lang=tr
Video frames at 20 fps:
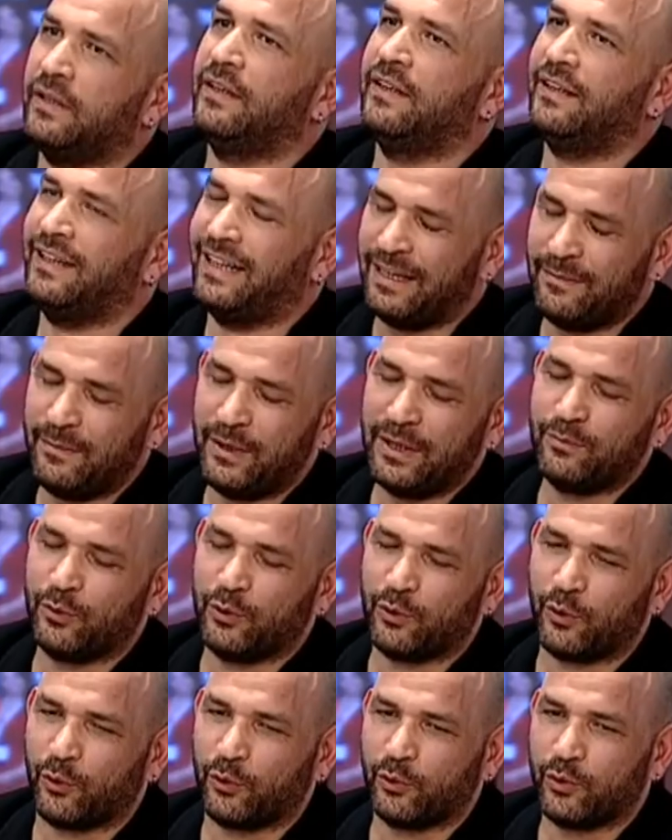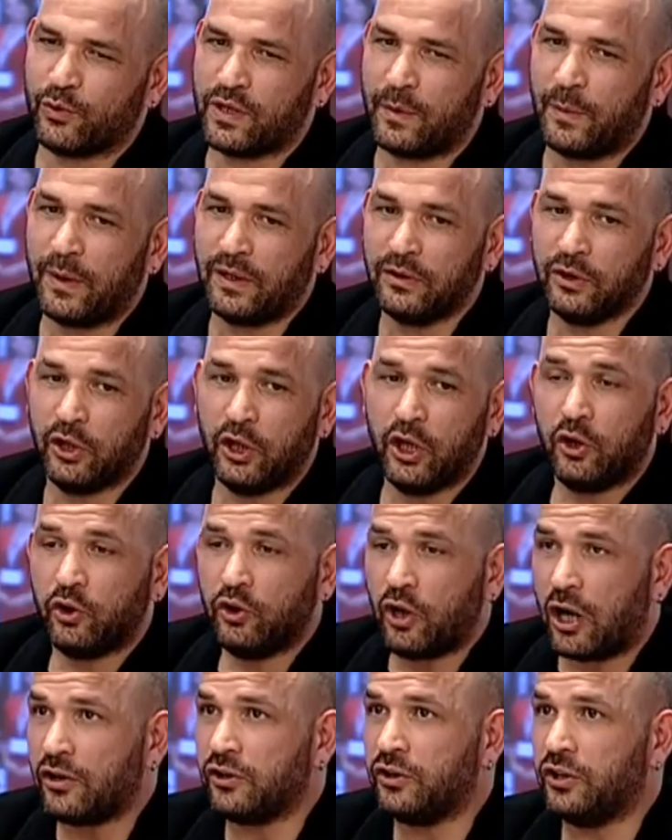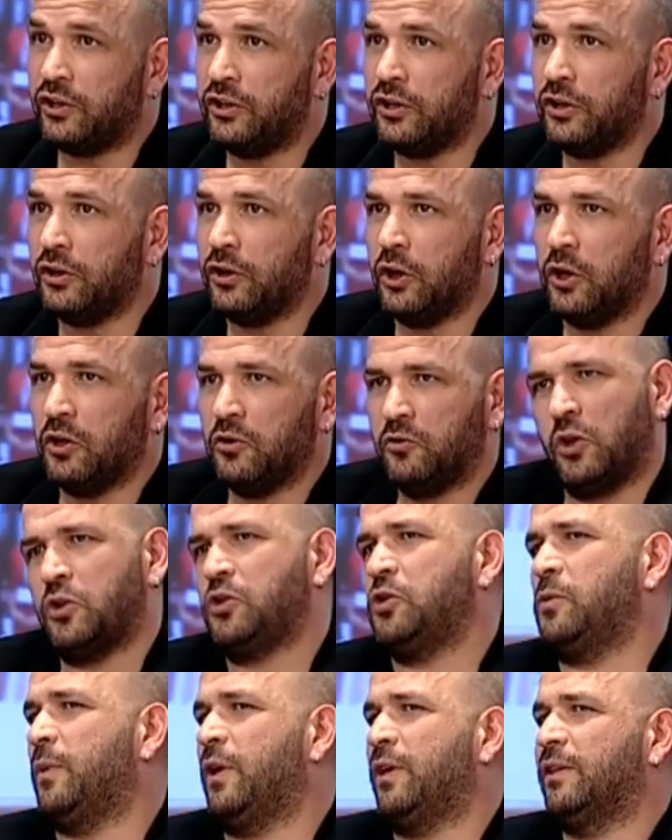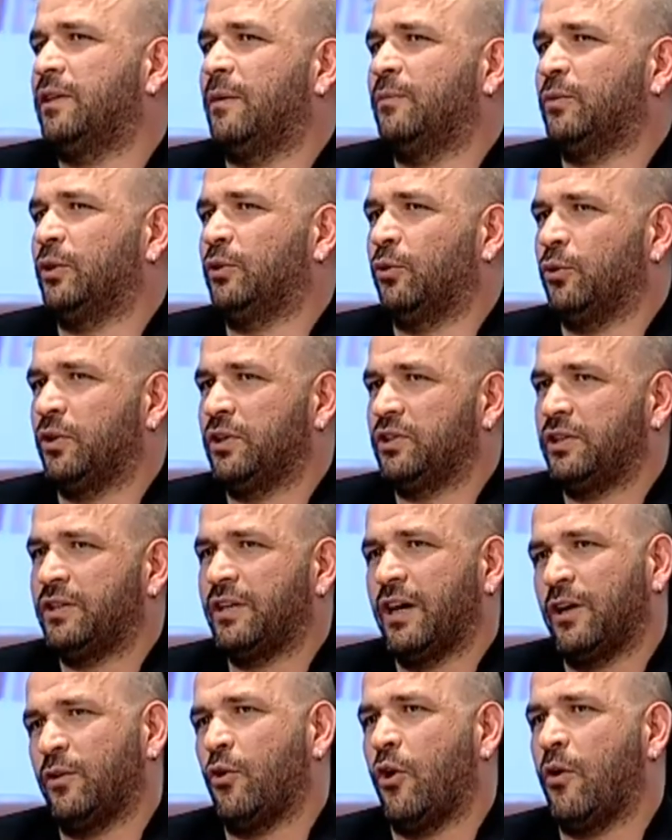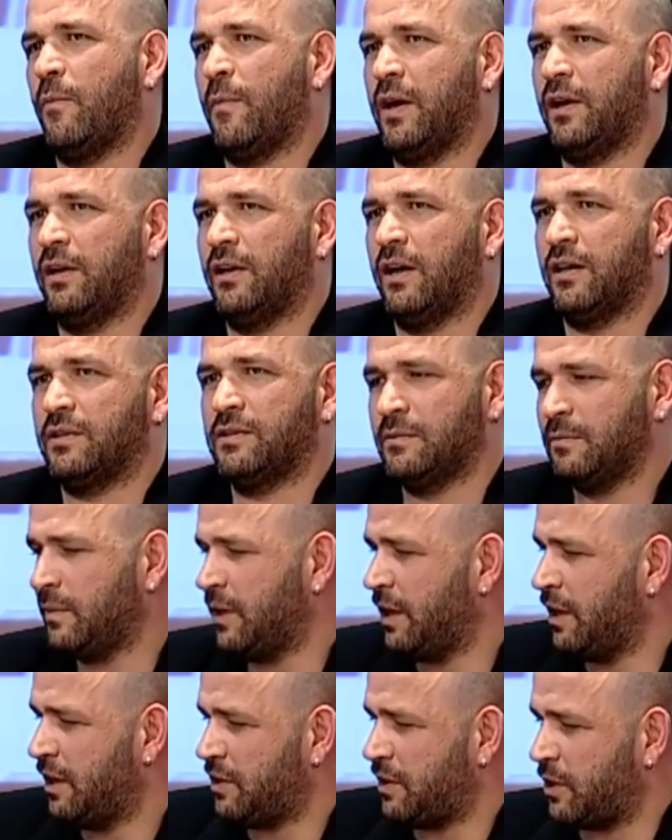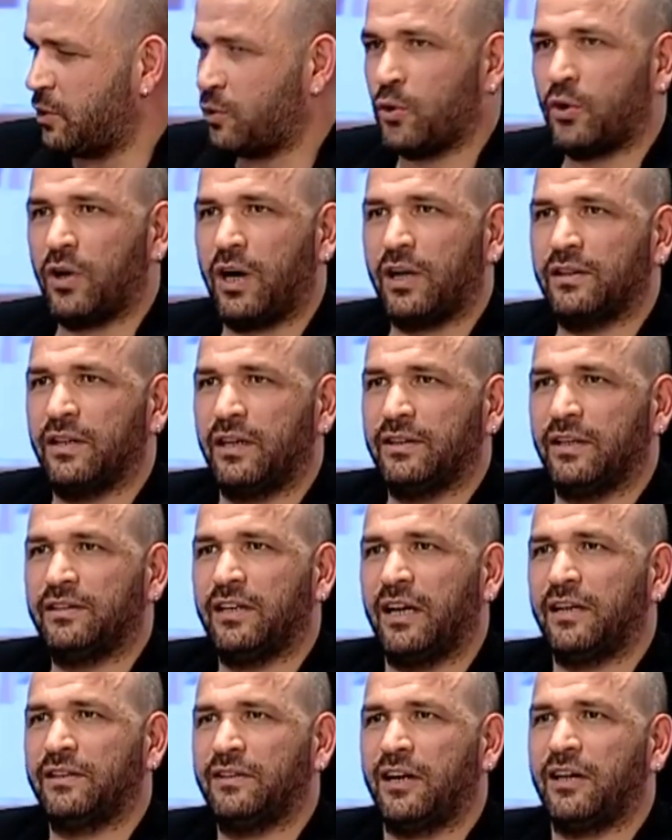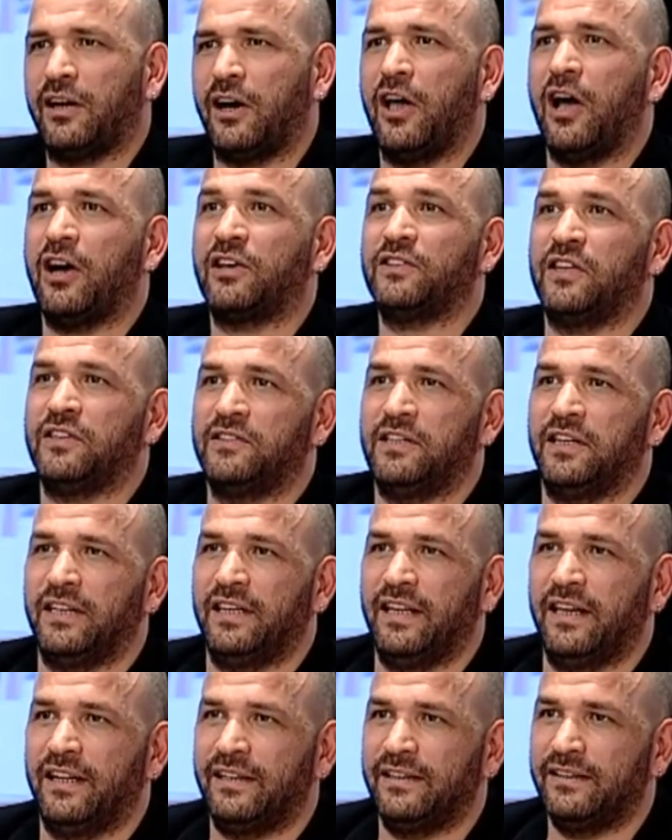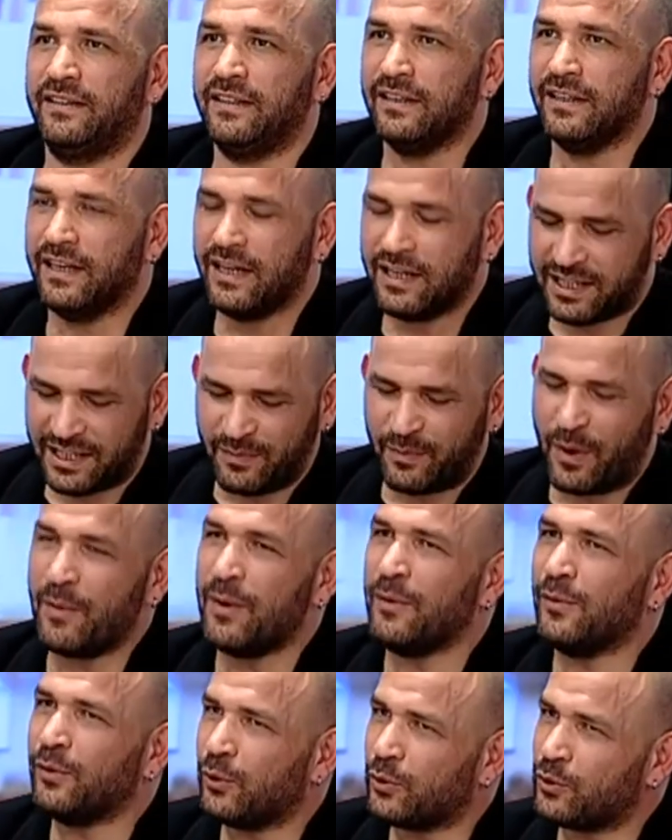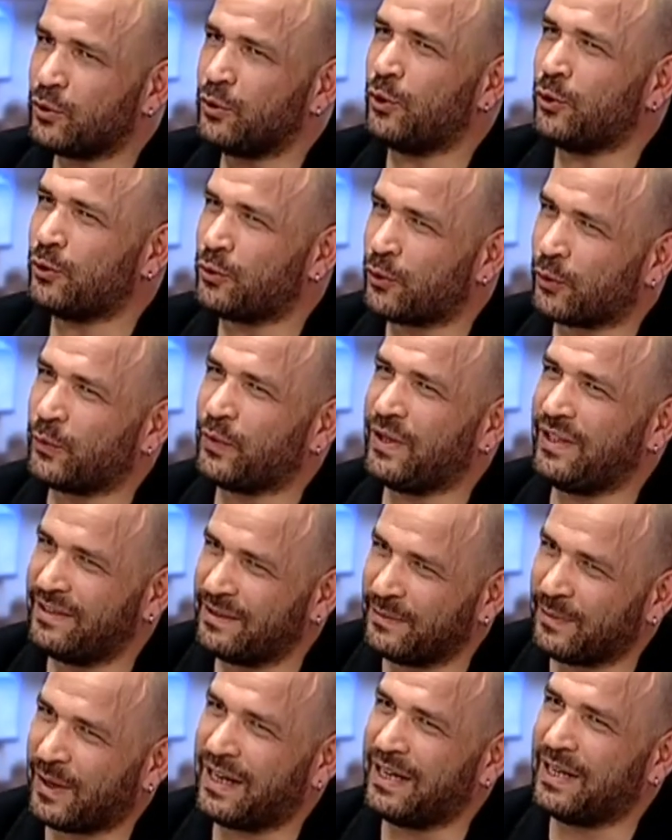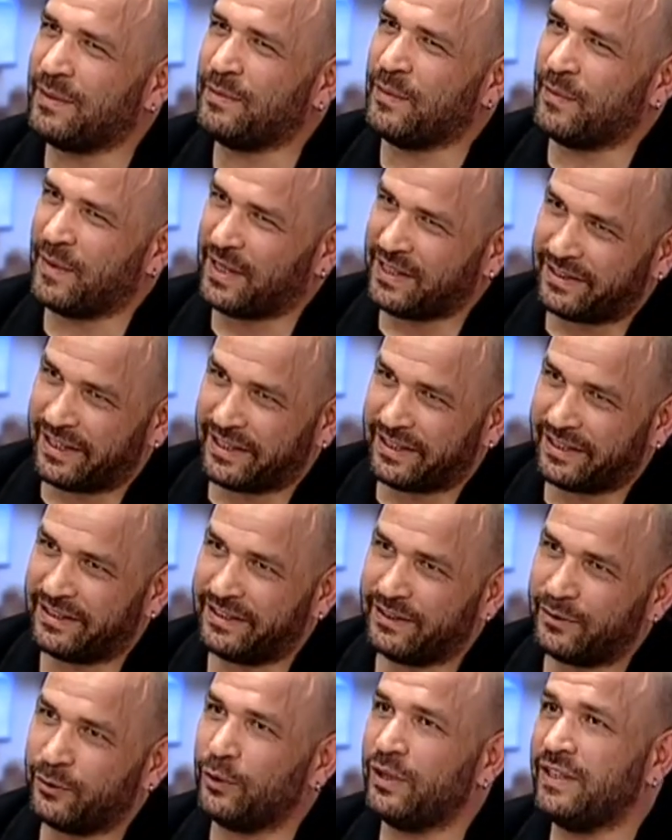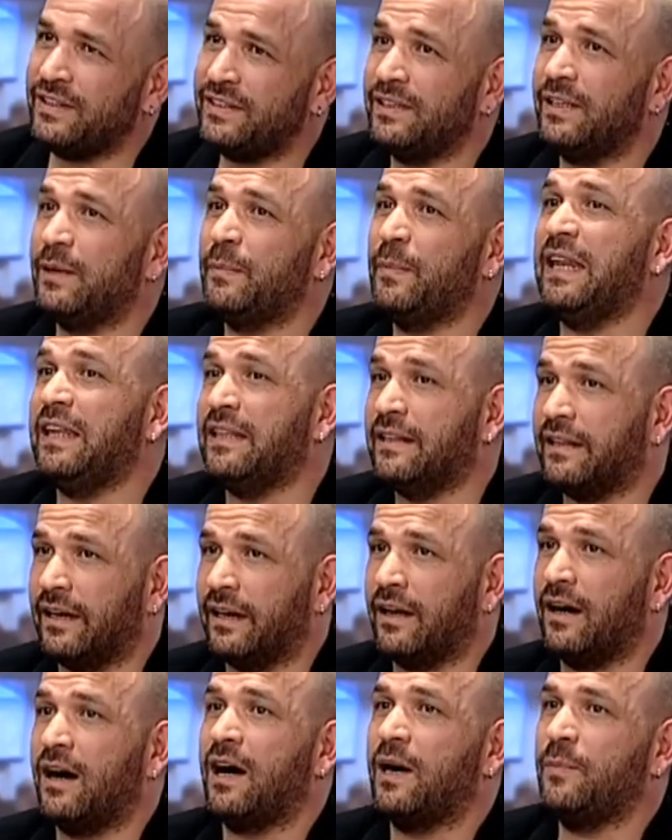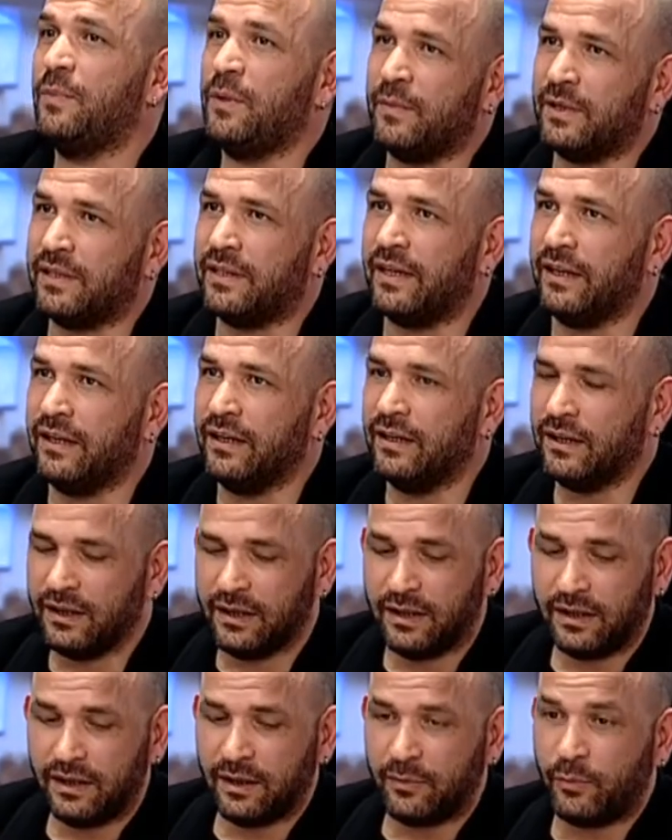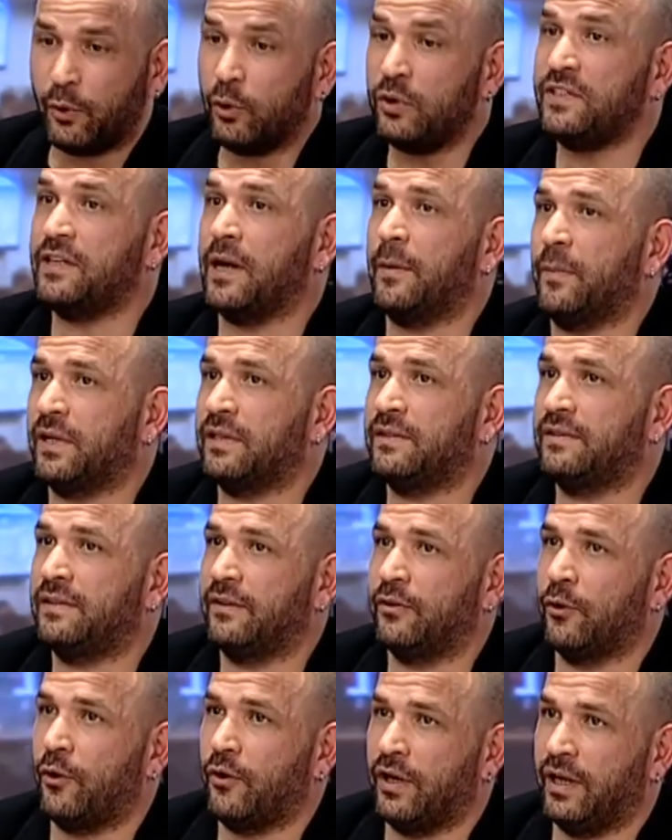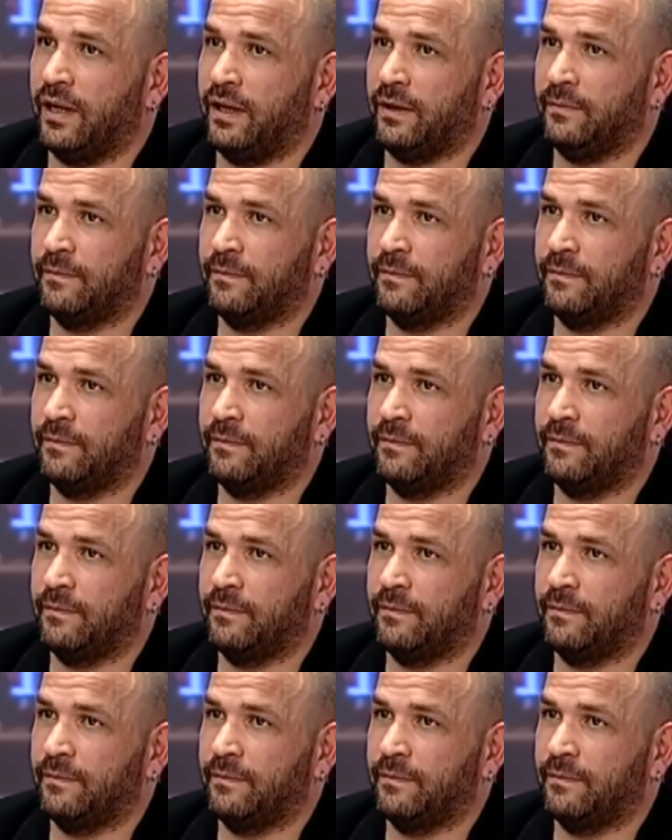yani evet. Emniyet müdürü olduğu zaman derdi ki nasıl bir adamda dolaşırken görmen lazım. İşte sokaklarda tak tak ayak sesleri gelirdi. Şimdi babamın gözünde o çok itibarlı bir meslek. Dolayısıyla beni de abimi de e, polis yapmak istedi örneğin.